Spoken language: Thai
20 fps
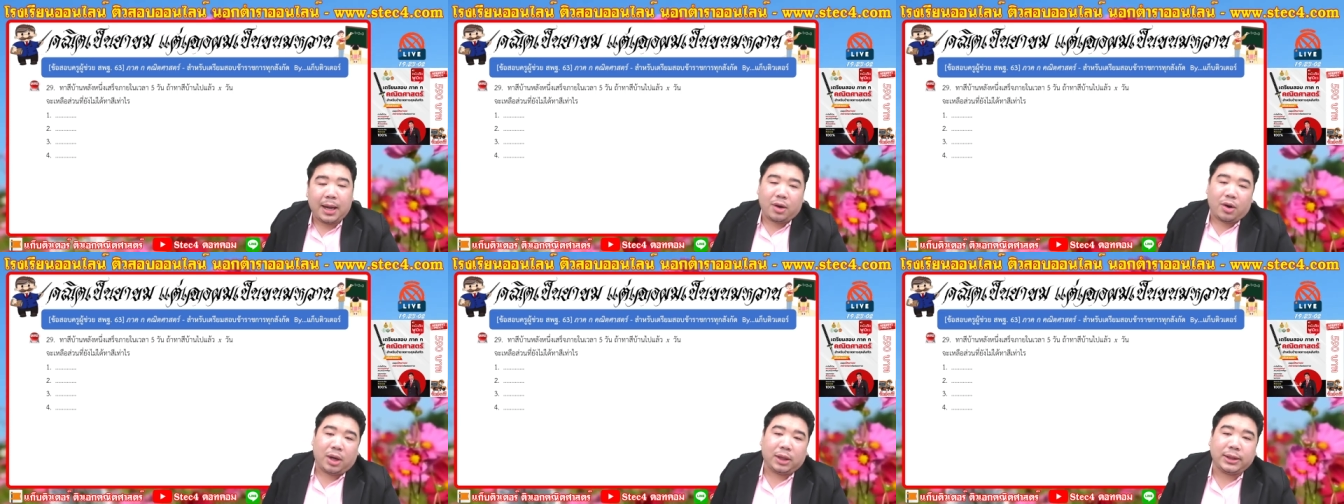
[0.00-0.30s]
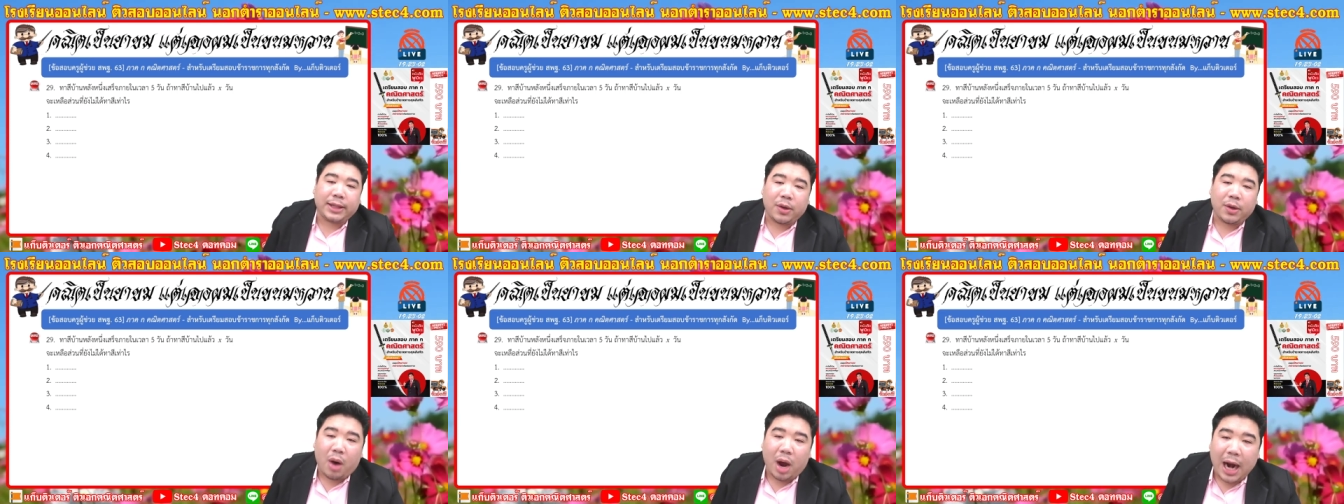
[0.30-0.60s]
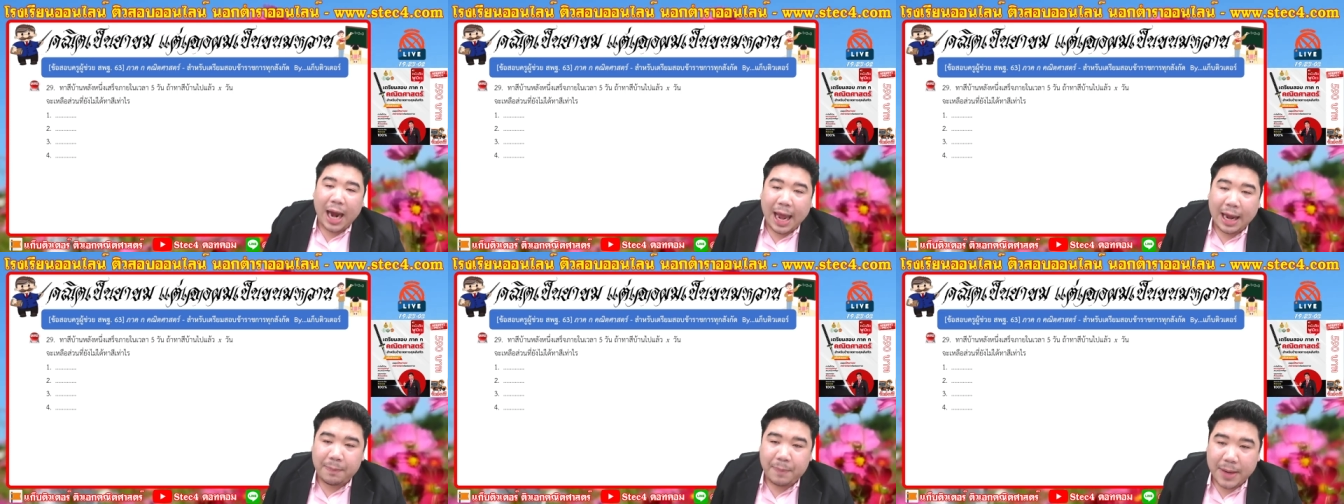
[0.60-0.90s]
คอร์สติวออน
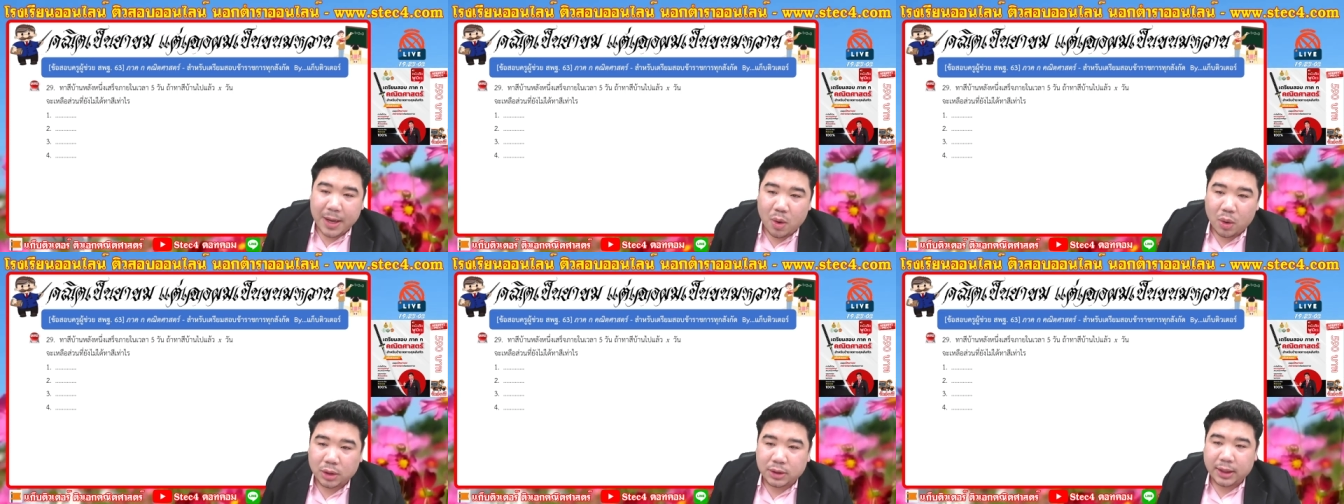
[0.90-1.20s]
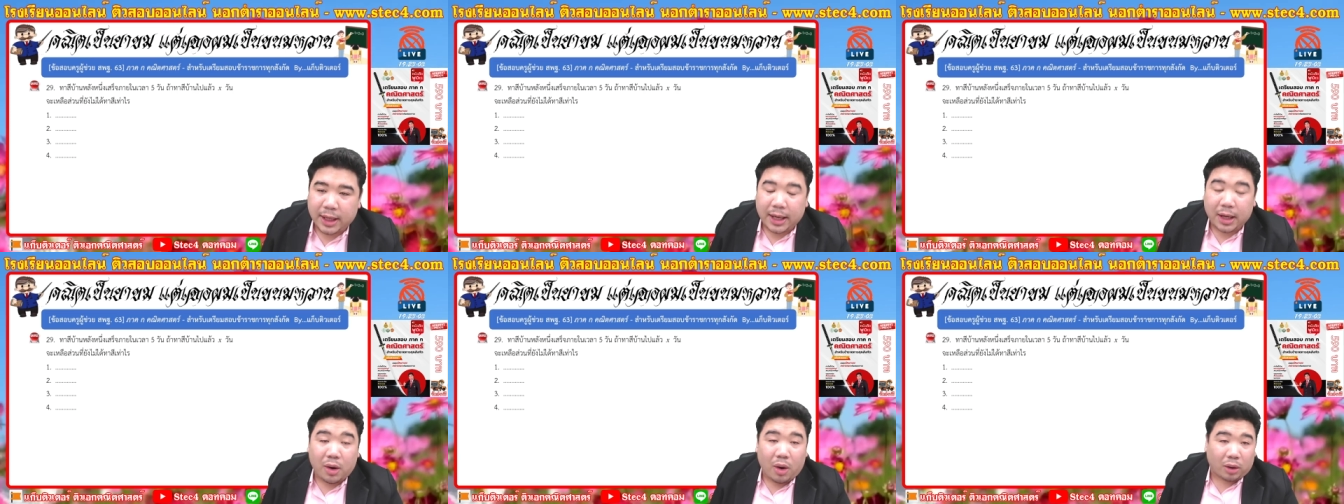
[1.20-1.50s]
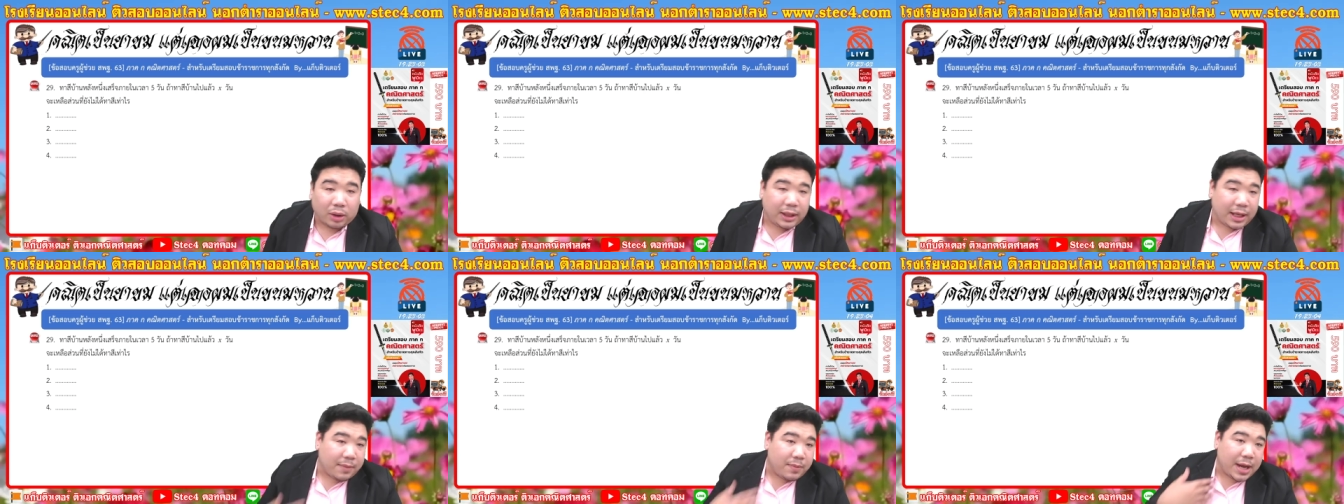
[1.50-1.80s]
ไลน์ปี 64 ขอ
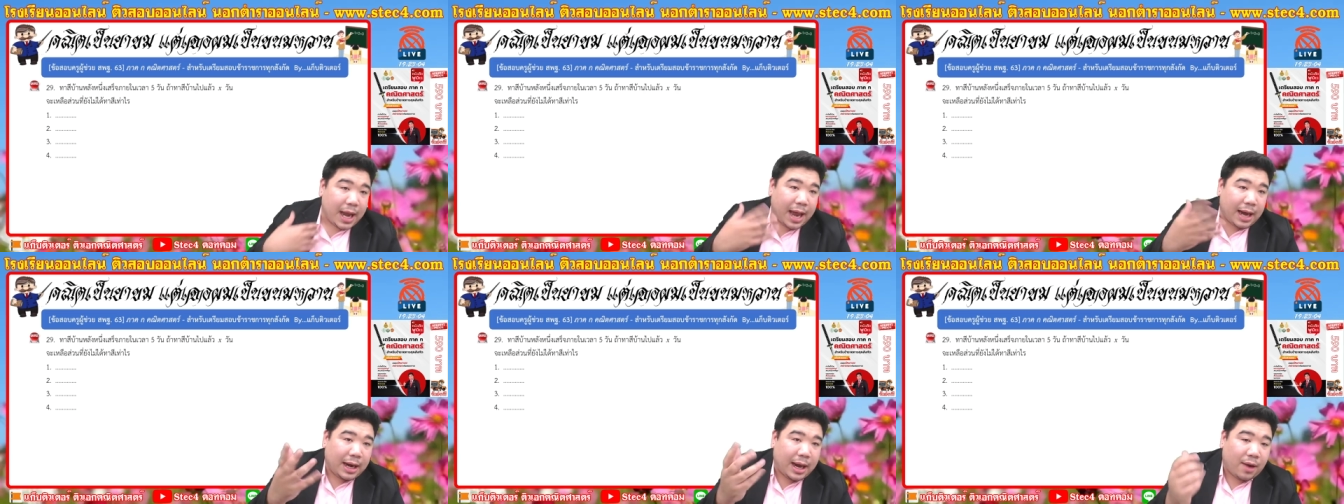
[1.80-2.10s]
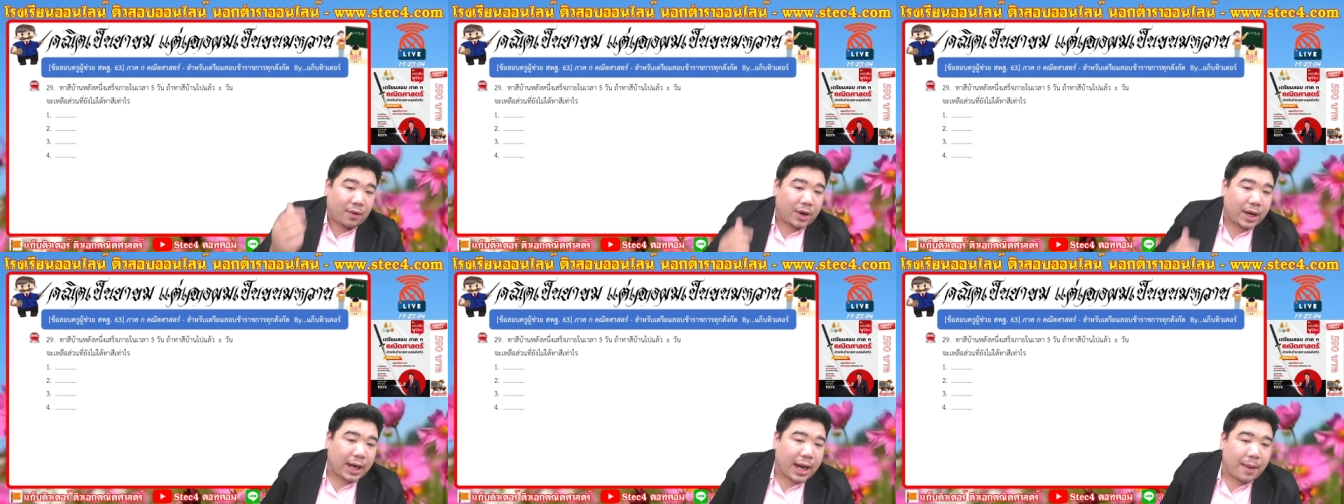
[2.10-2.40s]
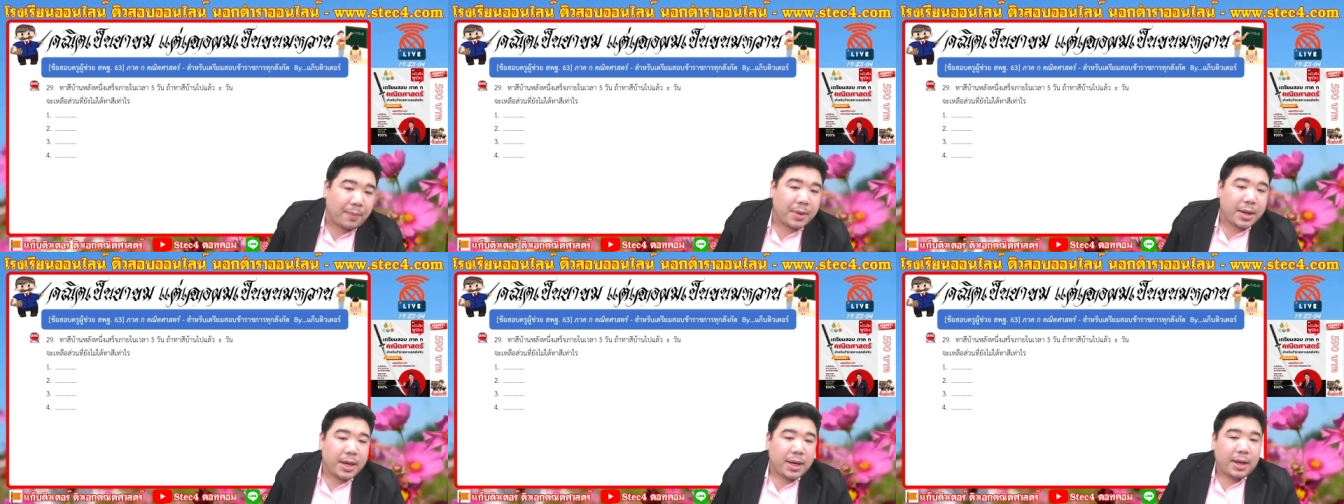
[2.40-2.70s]
งทีมงานเรานะครับ